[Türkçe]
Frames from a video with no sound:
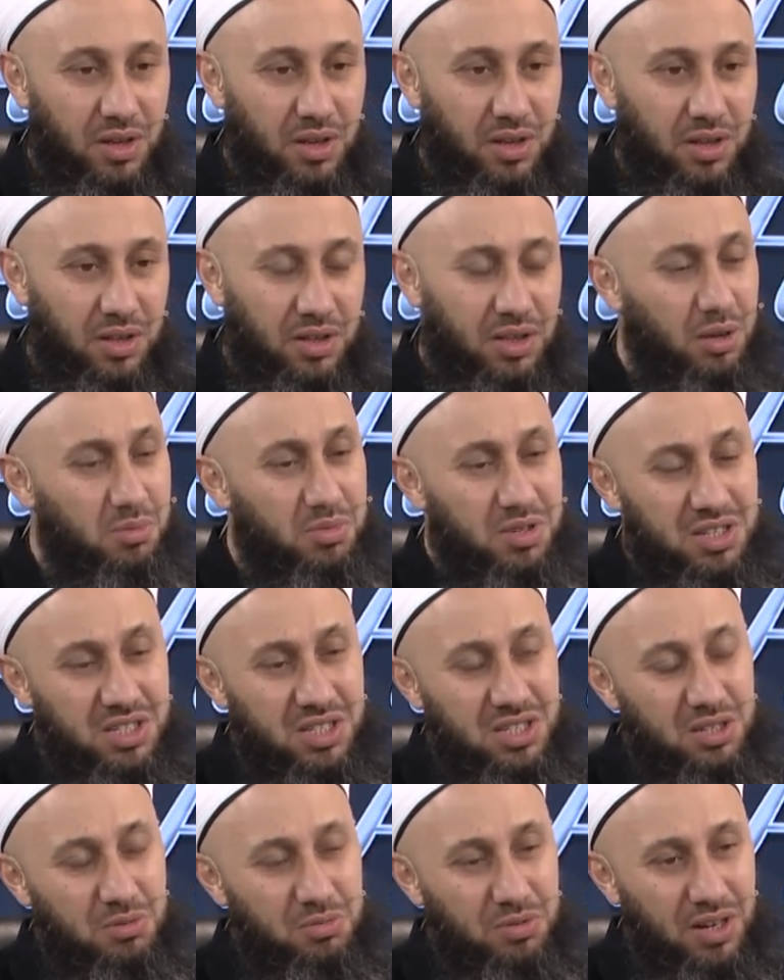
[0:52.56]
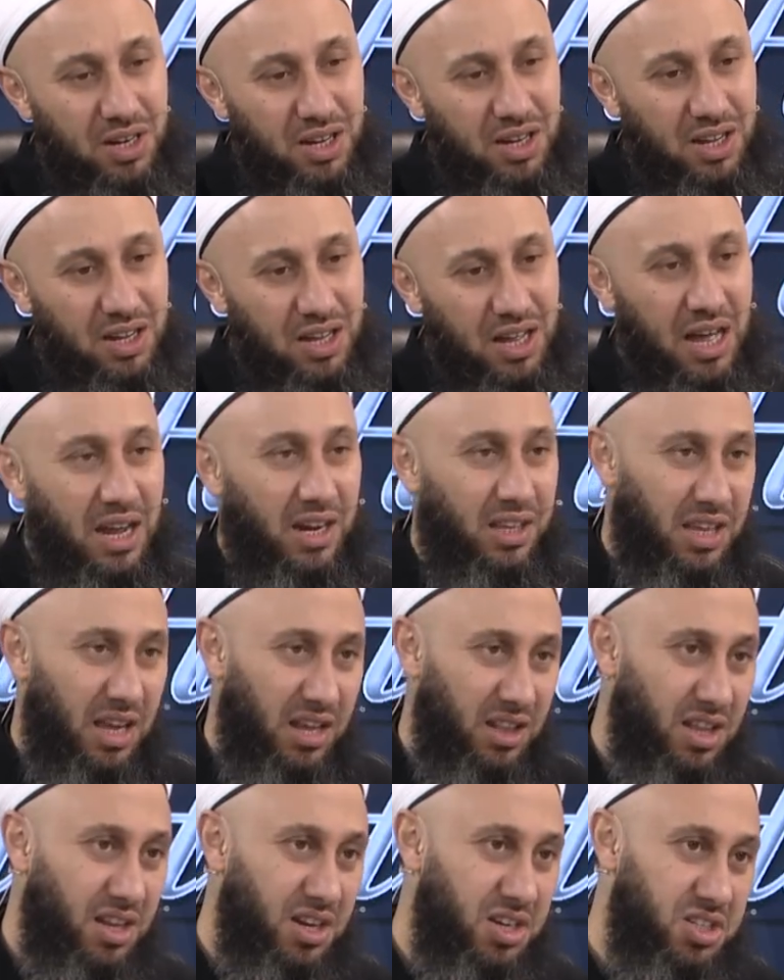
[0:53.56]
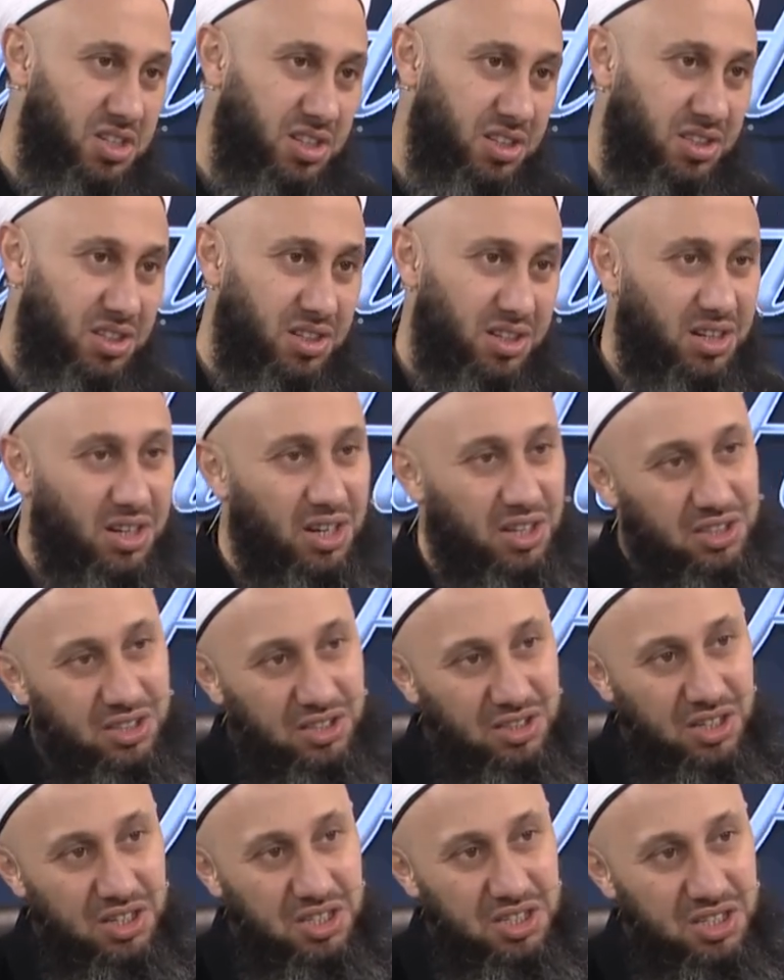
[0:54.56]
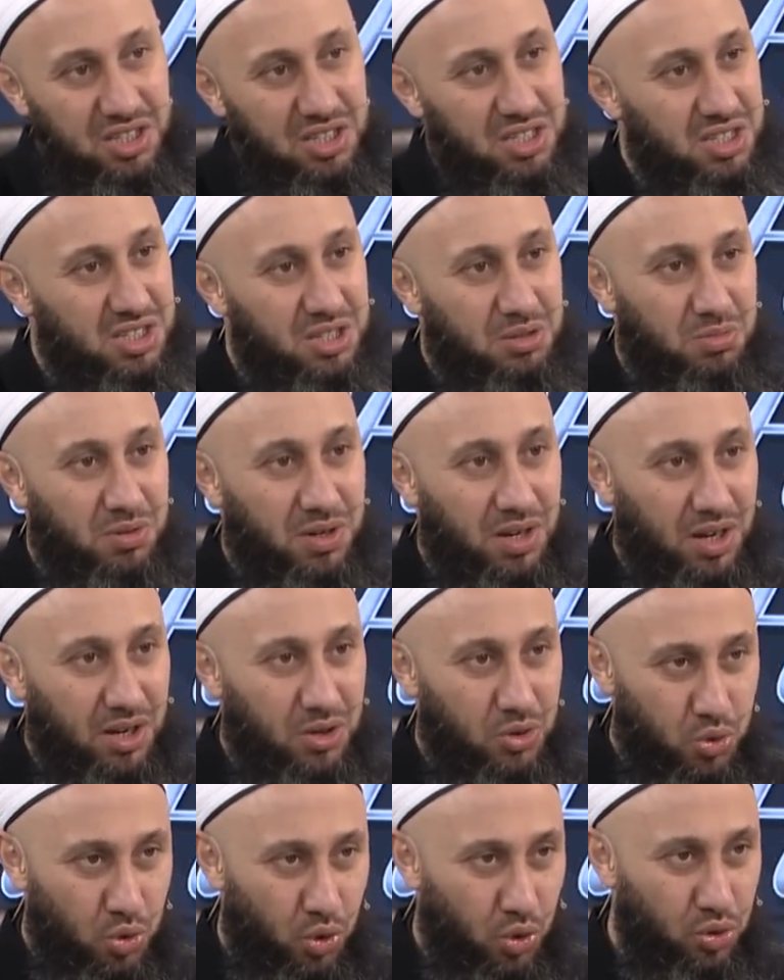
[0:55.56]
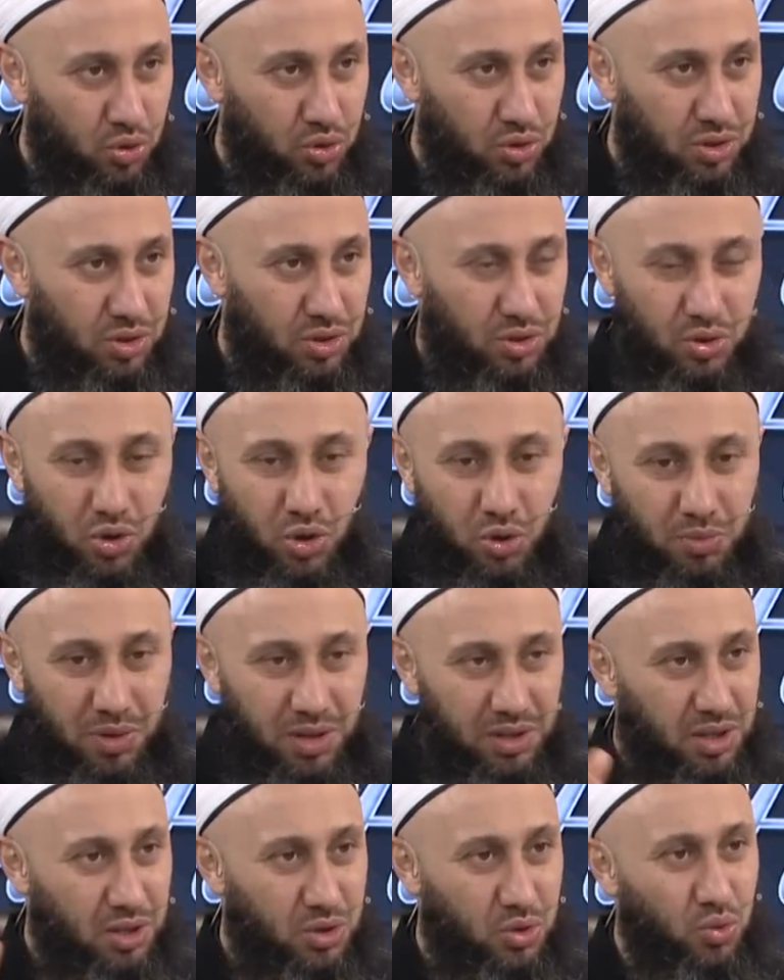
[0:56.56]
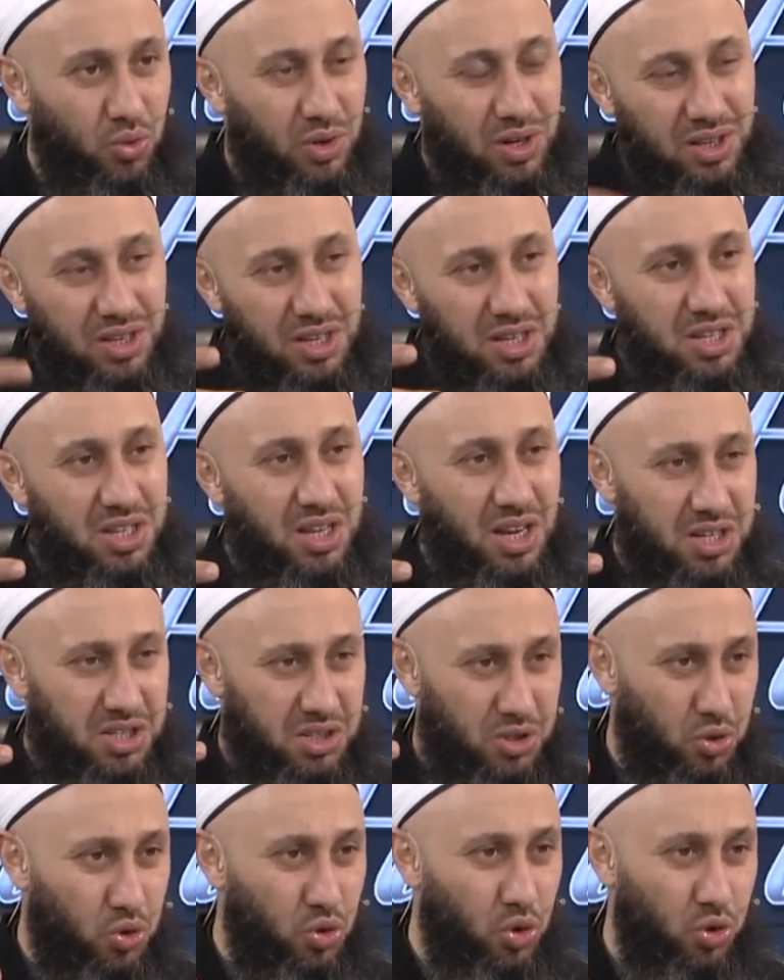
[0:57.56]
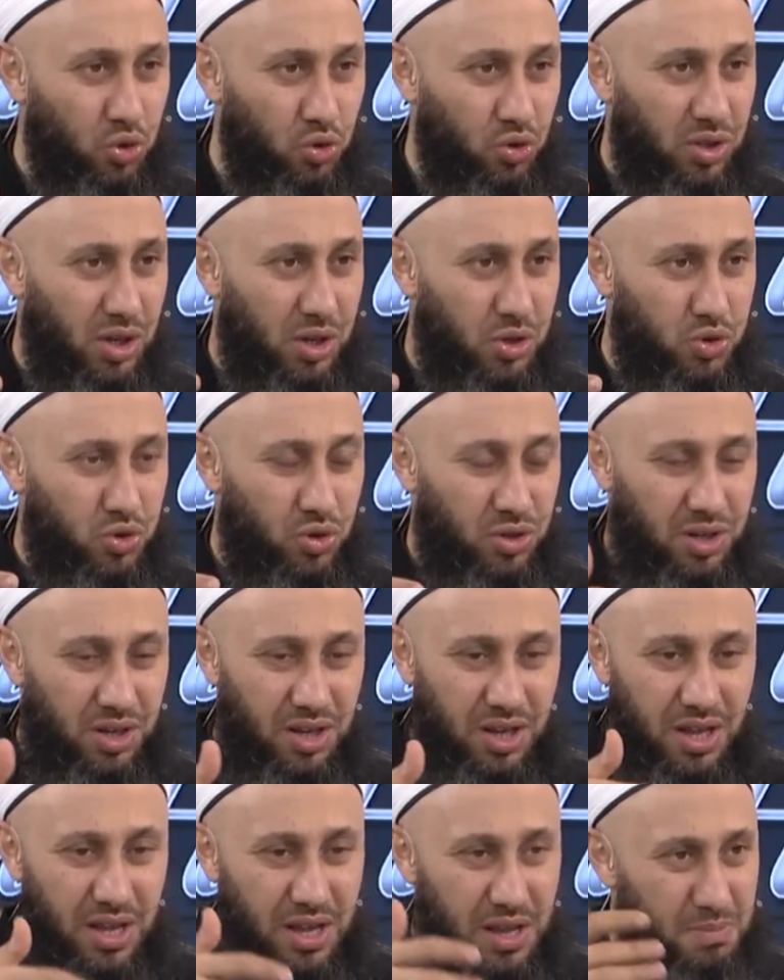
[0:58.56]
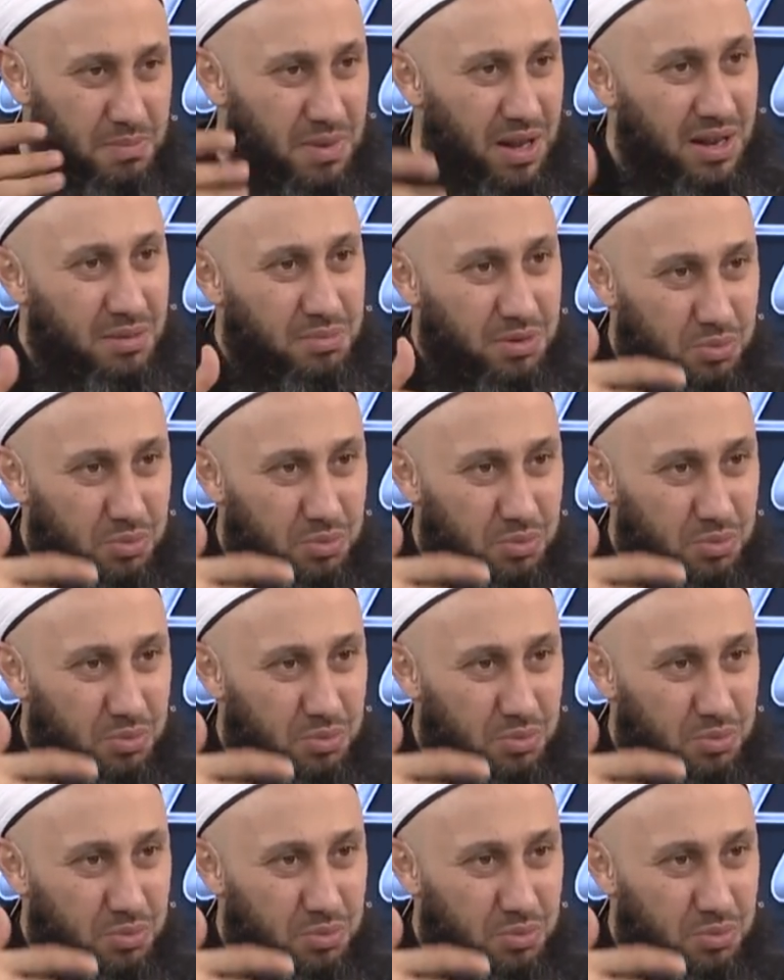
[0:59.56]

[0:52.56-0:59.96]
E, ee, tabi istibra erkekler içindir. Kadınlar için istibra yoktur. Normalde tuvalet ihtiyacını gördükten sonra belli